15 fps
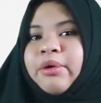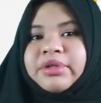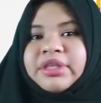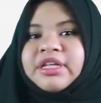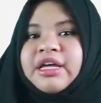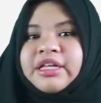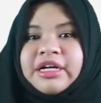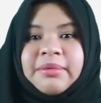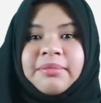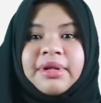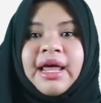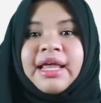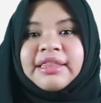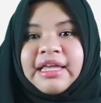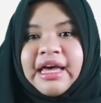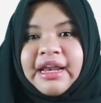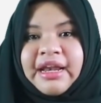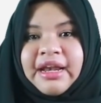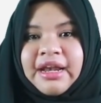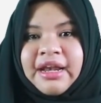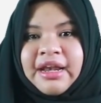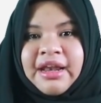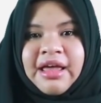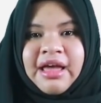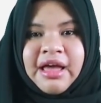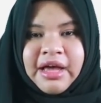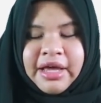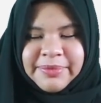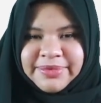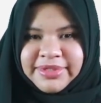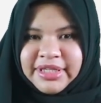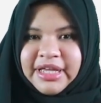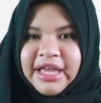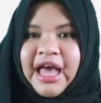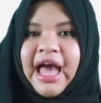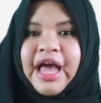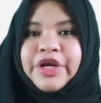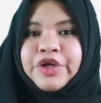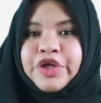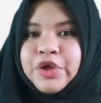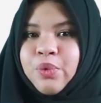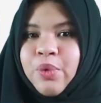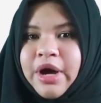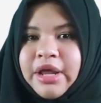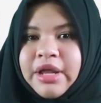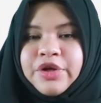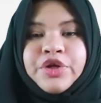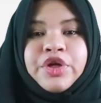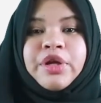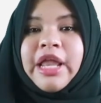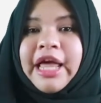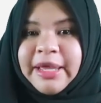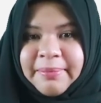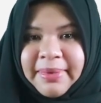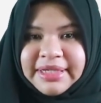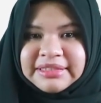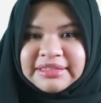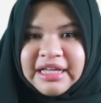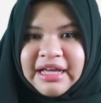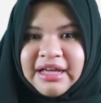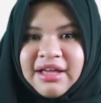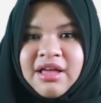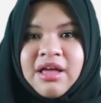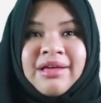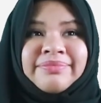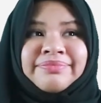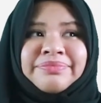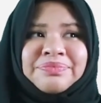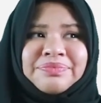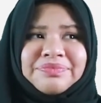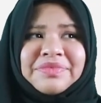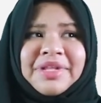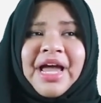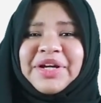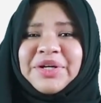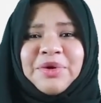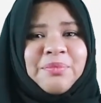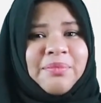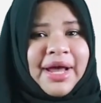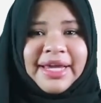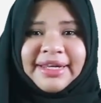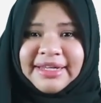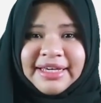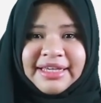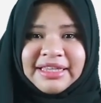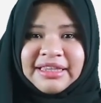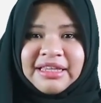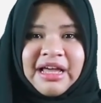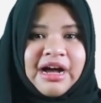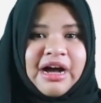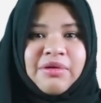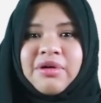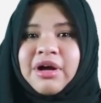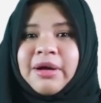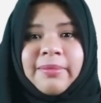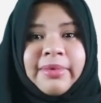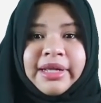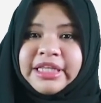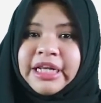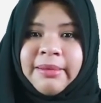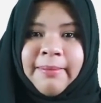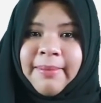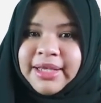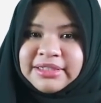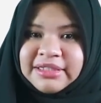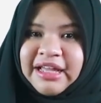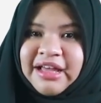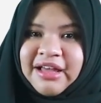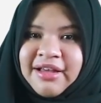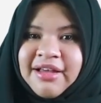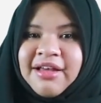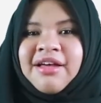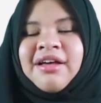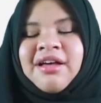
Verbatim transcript: Aku tidak keberatan. Ya. do you want, do you like pasta? Hmm, I don't mind it. Aku gak keberatan sama pasta.